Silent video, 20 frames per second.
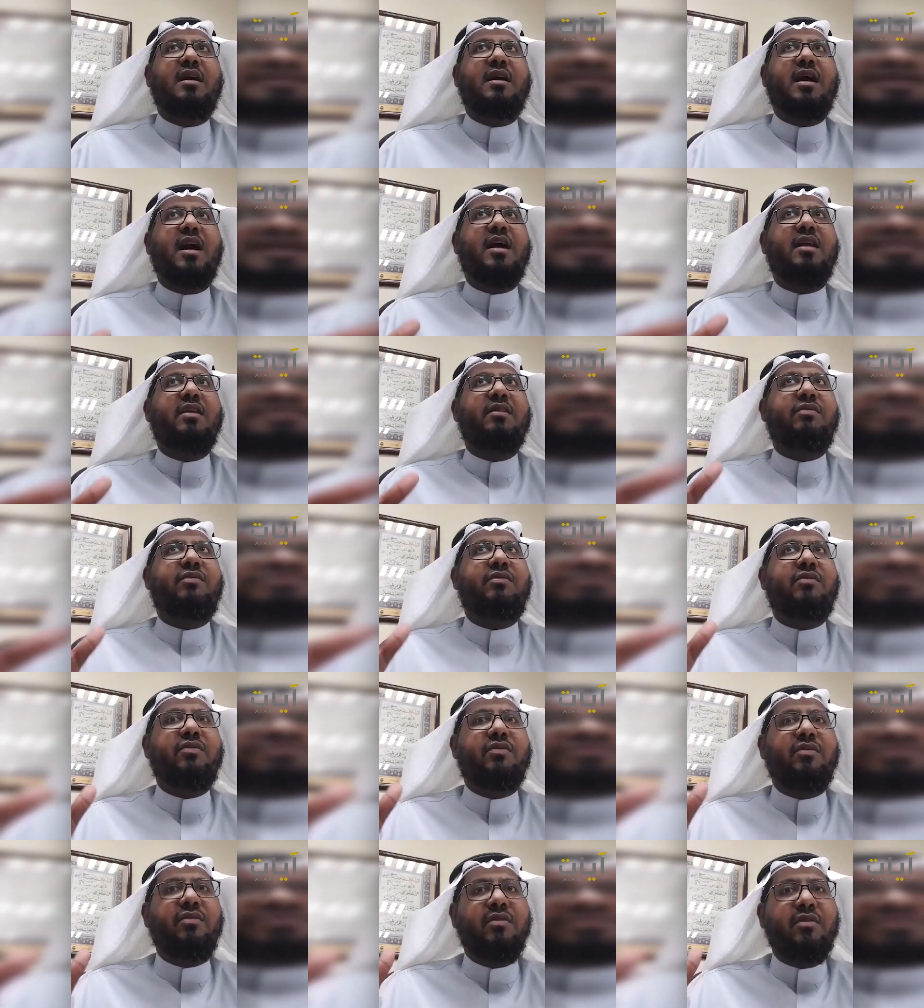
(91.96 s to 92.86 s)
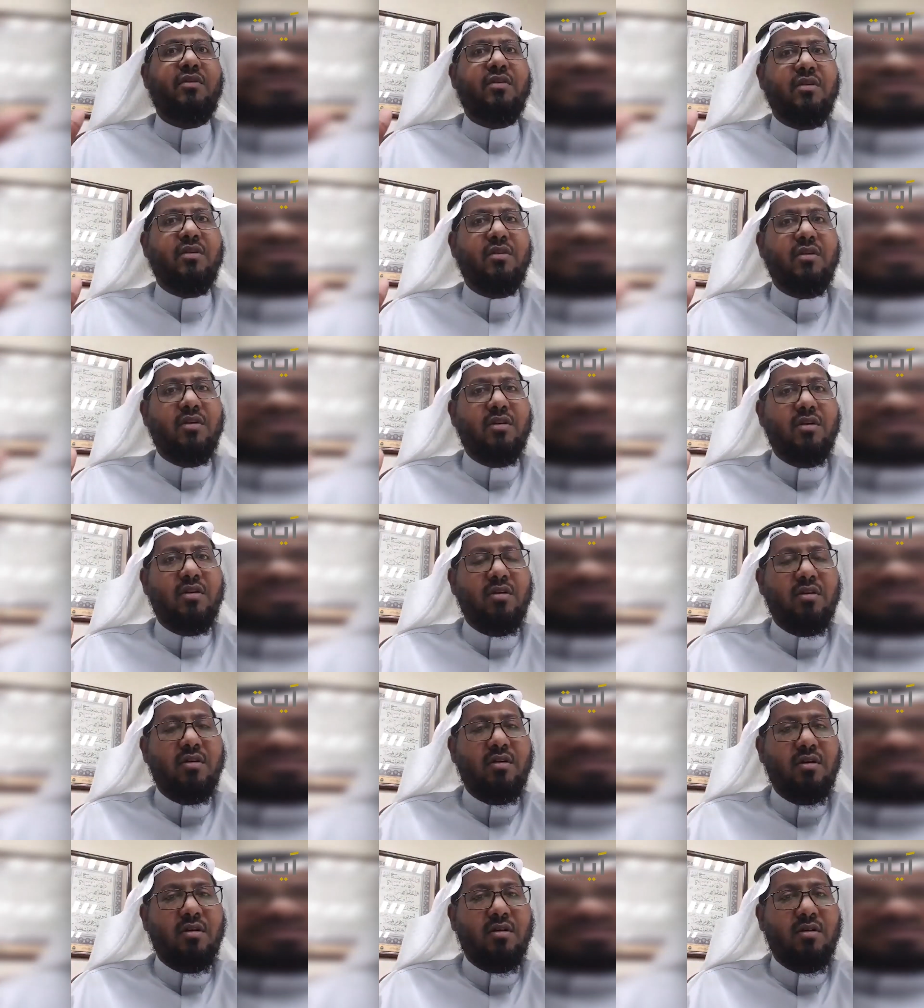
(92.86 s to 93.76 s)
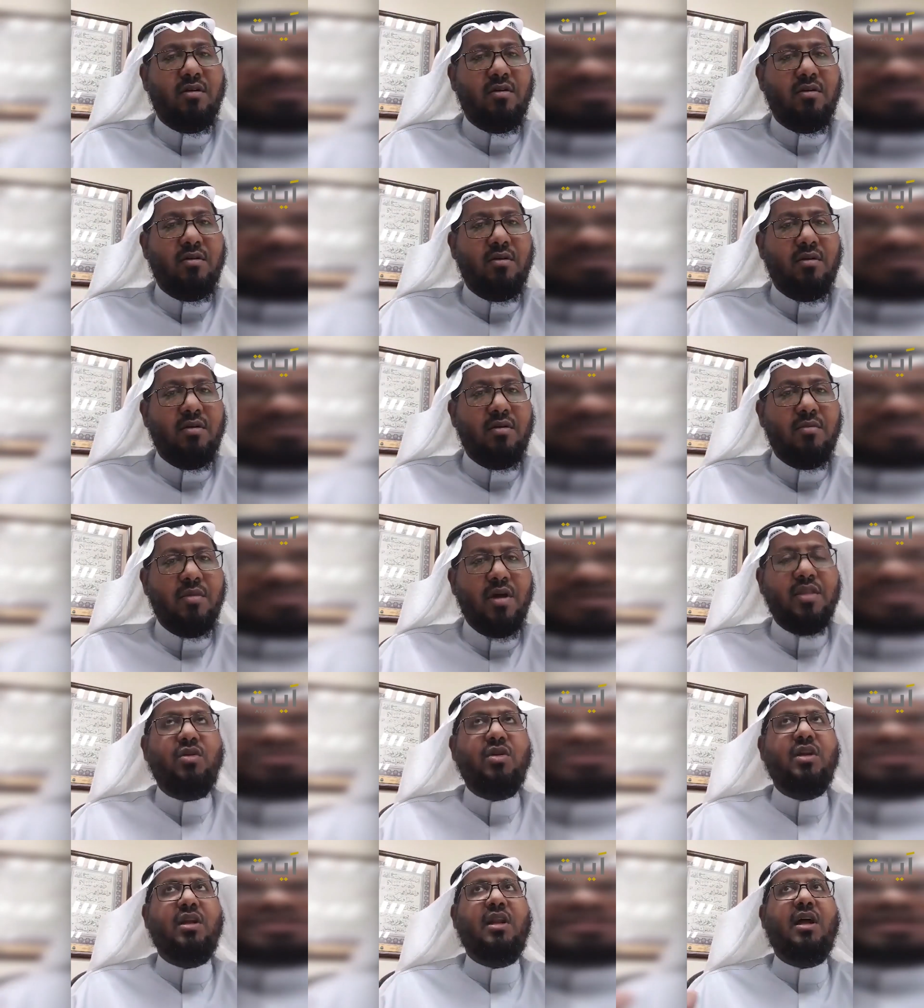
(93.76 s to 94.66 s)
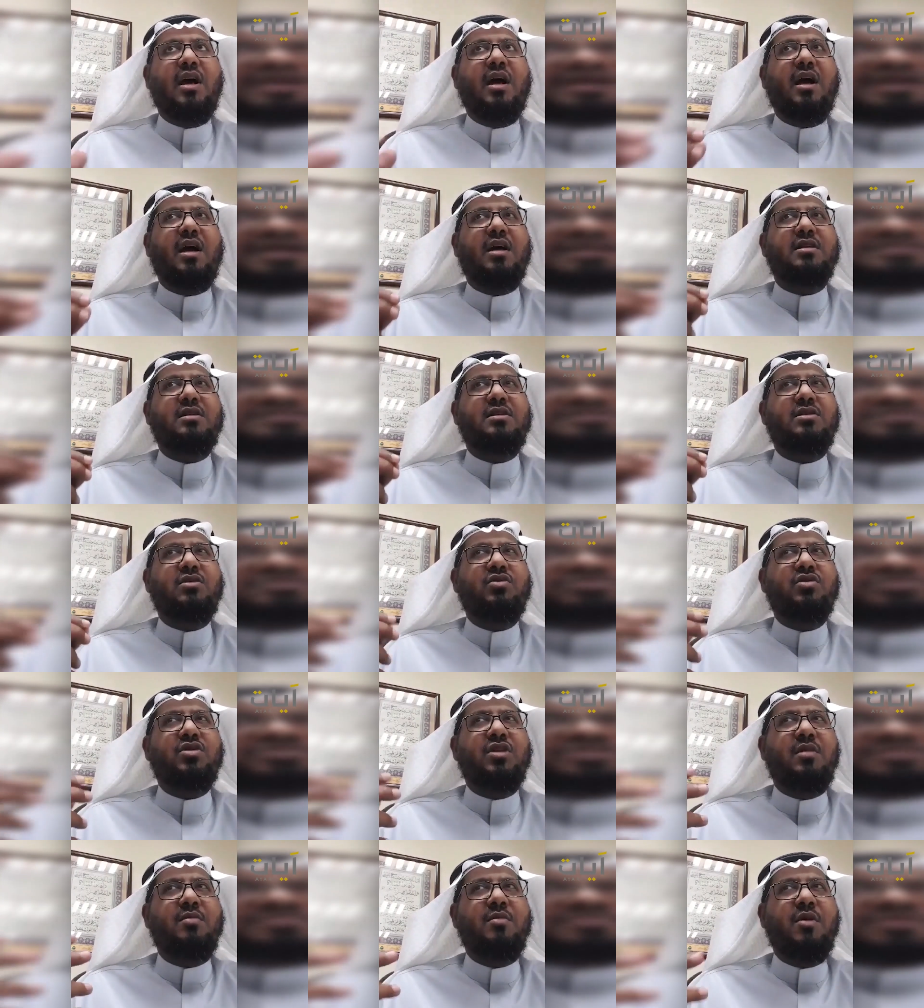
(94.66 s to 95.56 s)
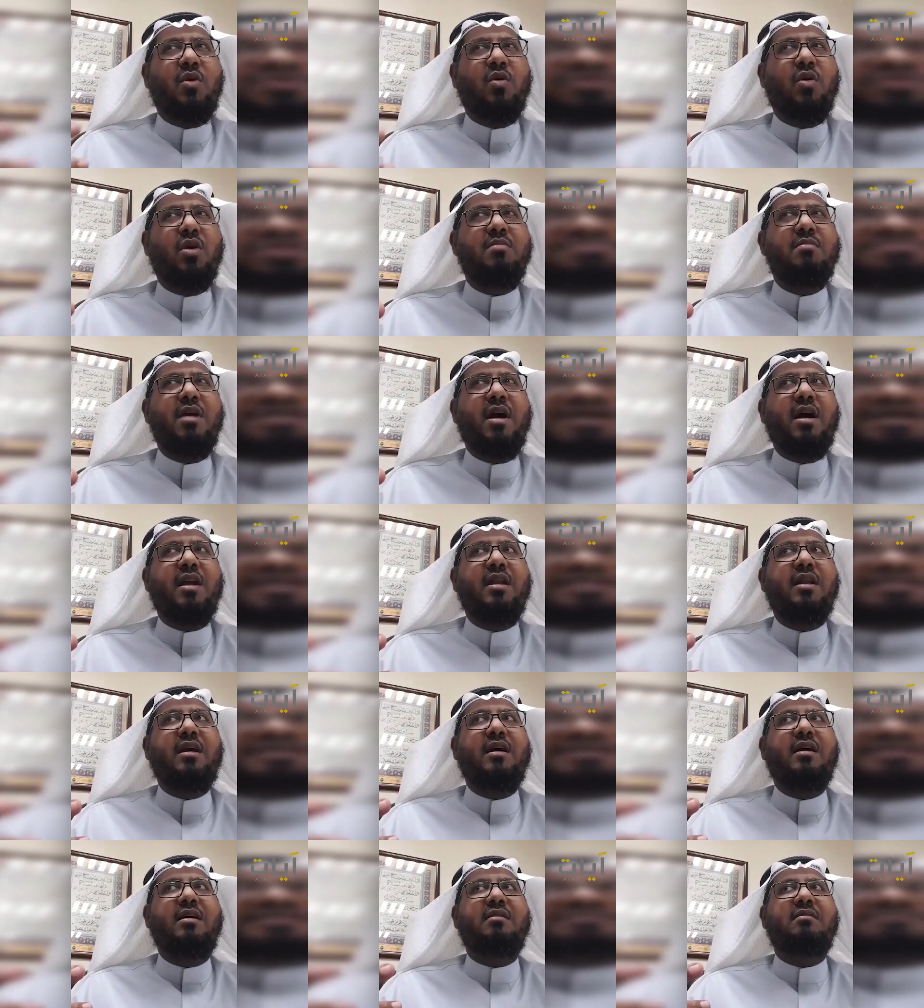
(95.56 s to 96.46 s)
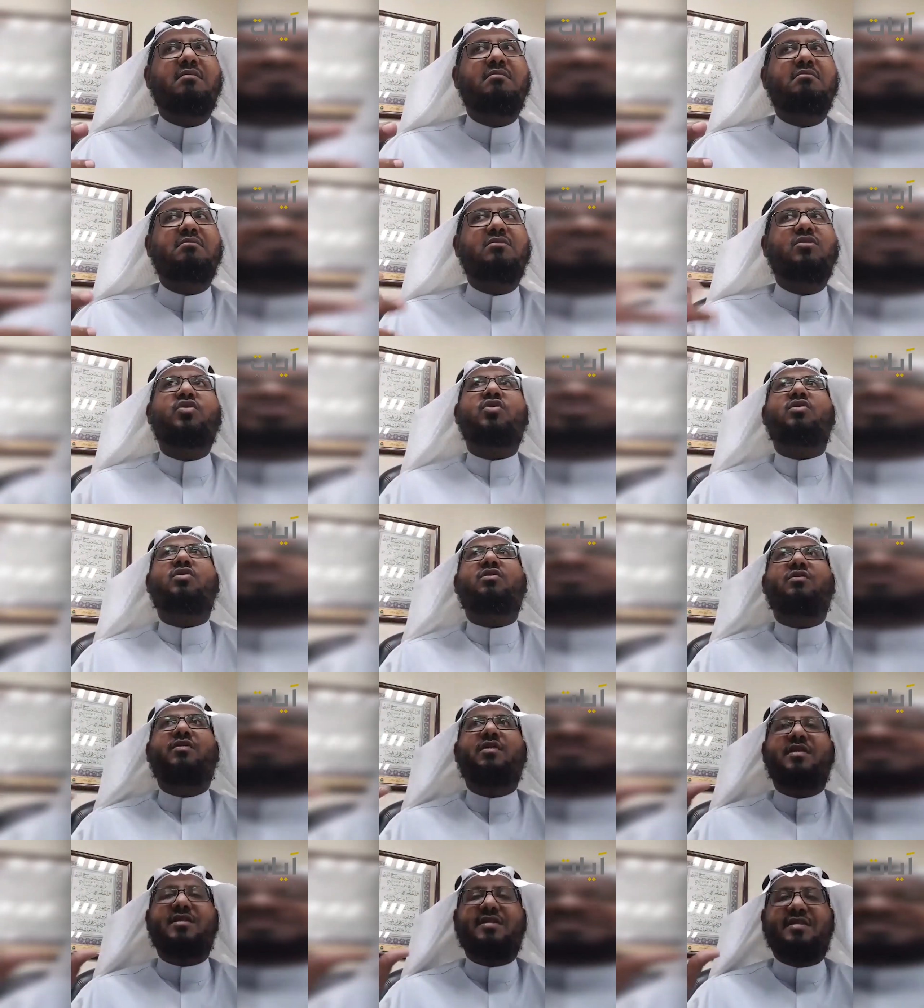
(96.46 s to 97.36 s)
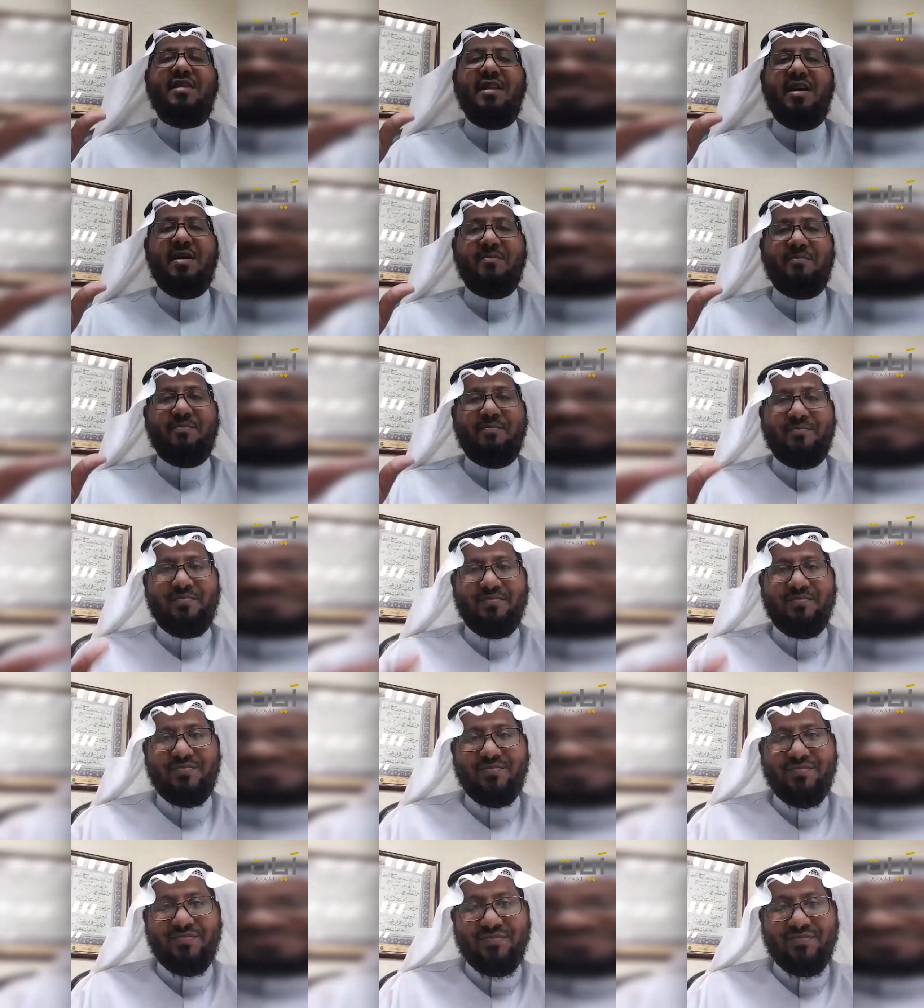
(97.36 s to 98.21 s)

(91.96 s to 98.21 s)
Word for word: الله عز وجل يقول إن هذا القرآن يهدي يعني هو نفس القرآن الله عز وجل جعل فيه الخاصية